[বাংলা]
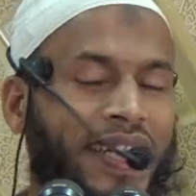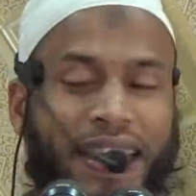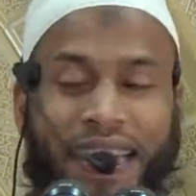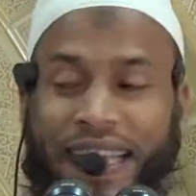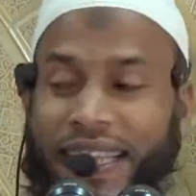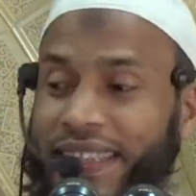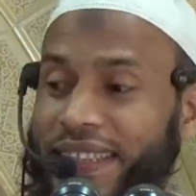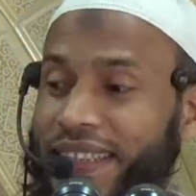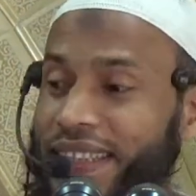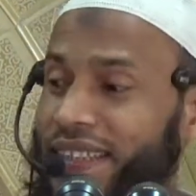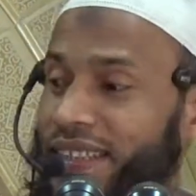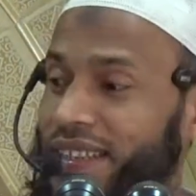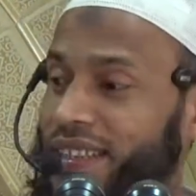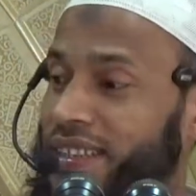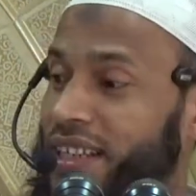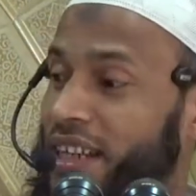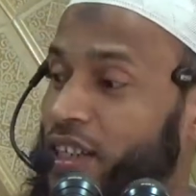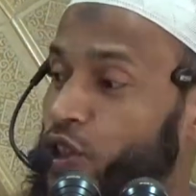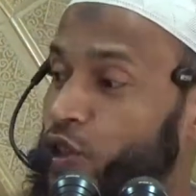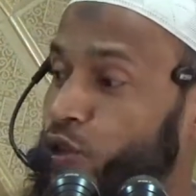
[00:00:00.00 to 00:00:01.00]
এই
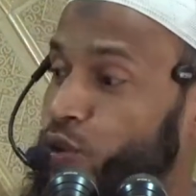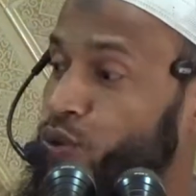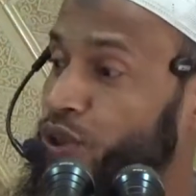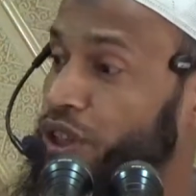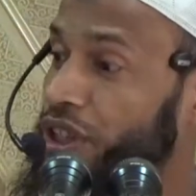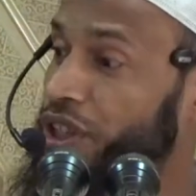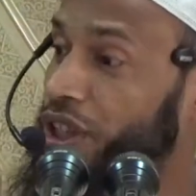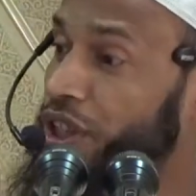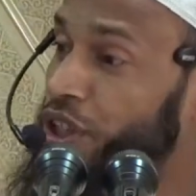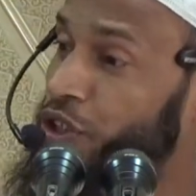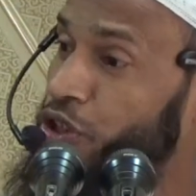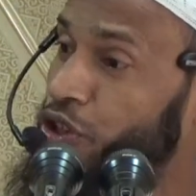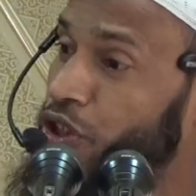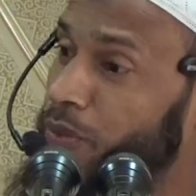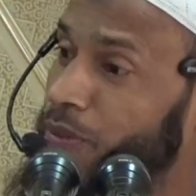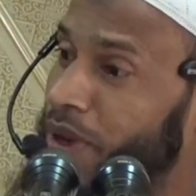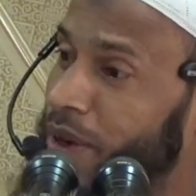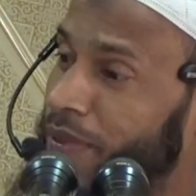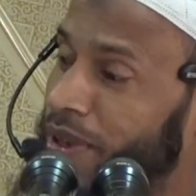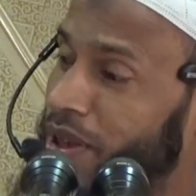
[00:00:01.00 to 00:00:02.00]
জিনিসটা
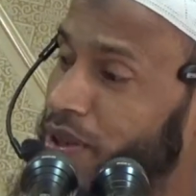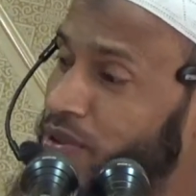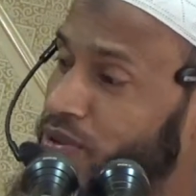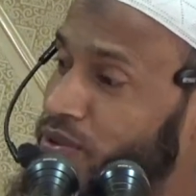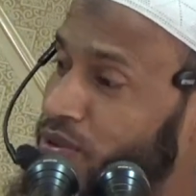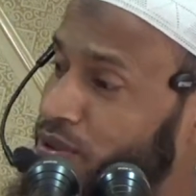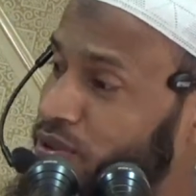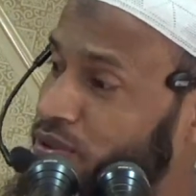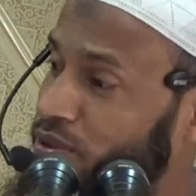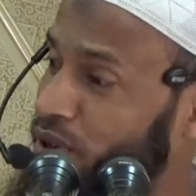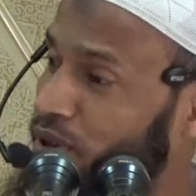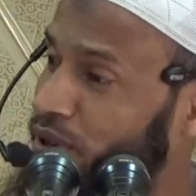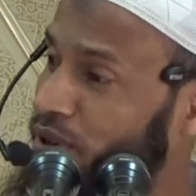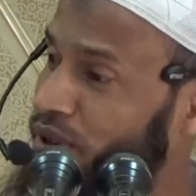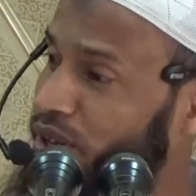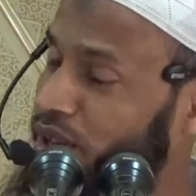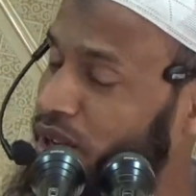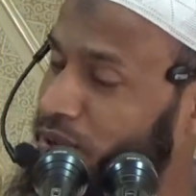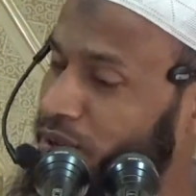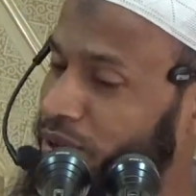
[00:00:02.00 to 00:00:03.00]
সুনির্দিষ্টভাবে রসুল
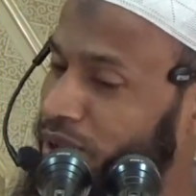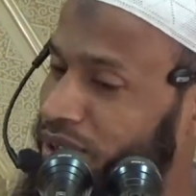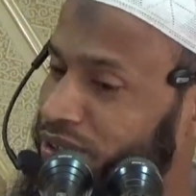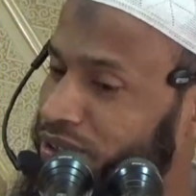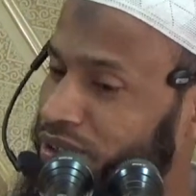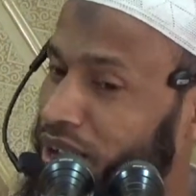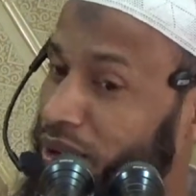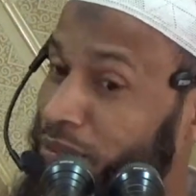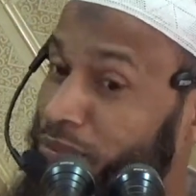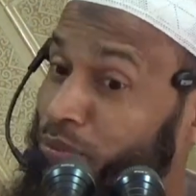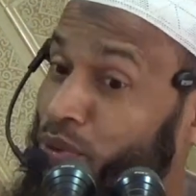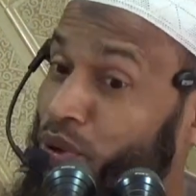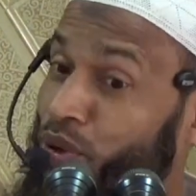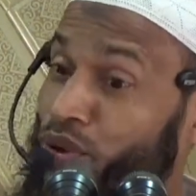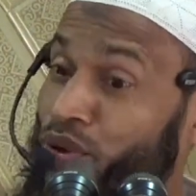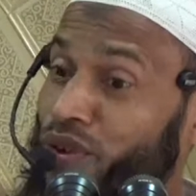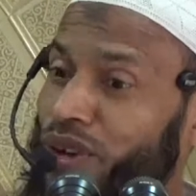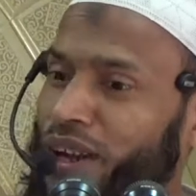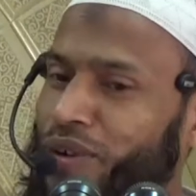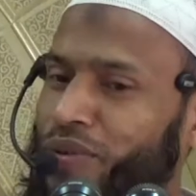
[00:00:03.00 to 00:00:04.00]
সাল্লাহ ইসলাম
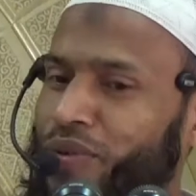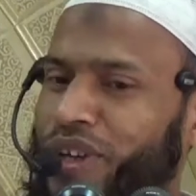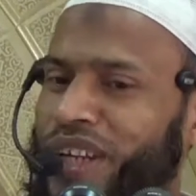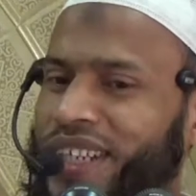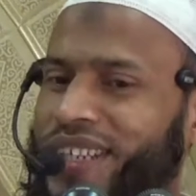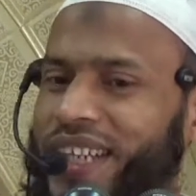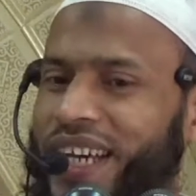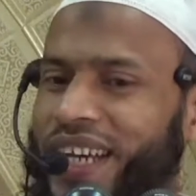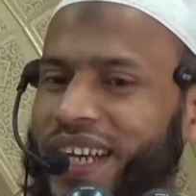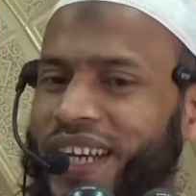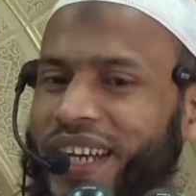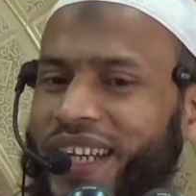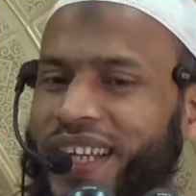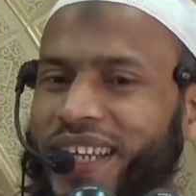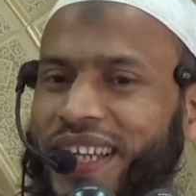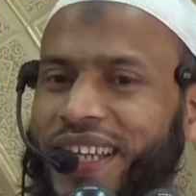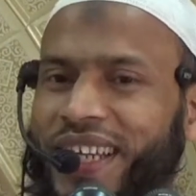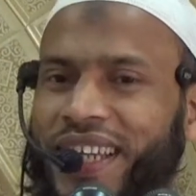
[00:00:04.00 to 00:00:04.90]
বর্ণনা করে যাননি